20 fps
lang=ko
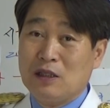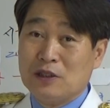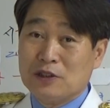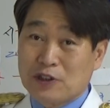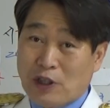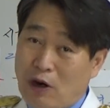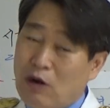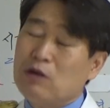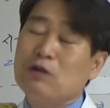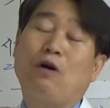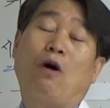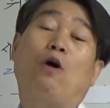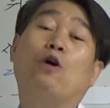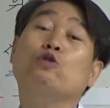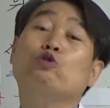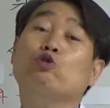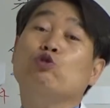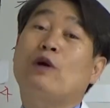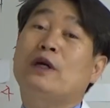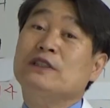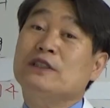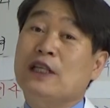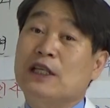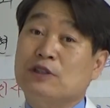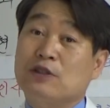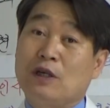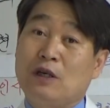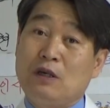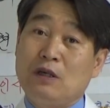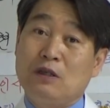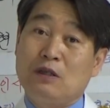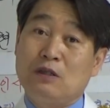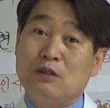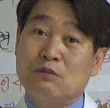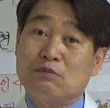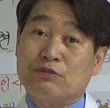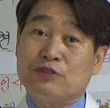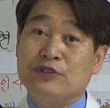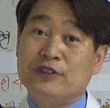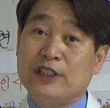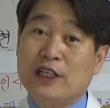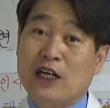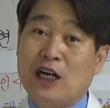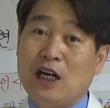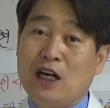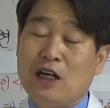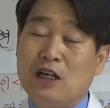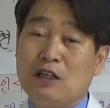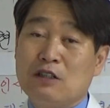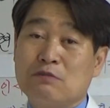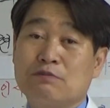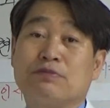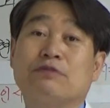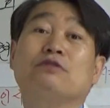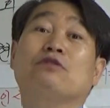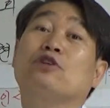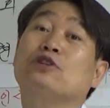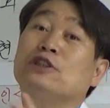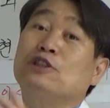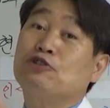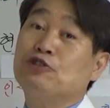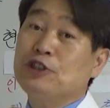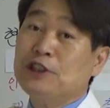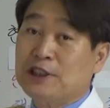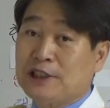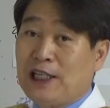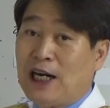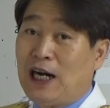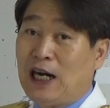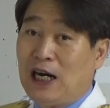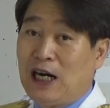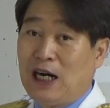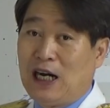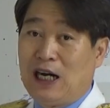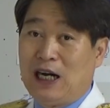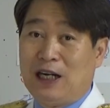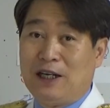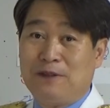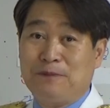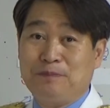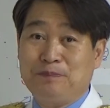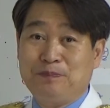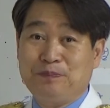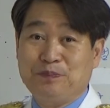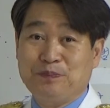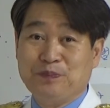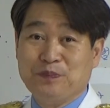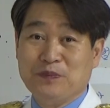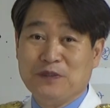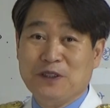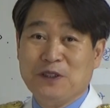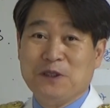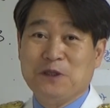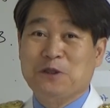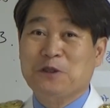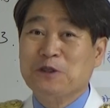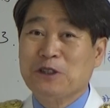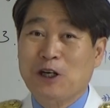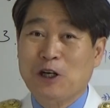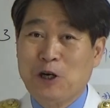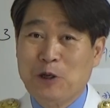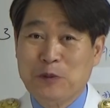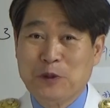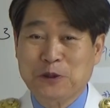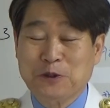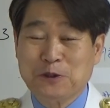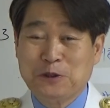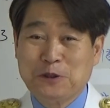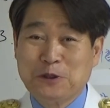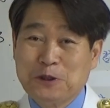정 엉뚱한 데서 문제가 불거질 수 있다. 그렇다고 하면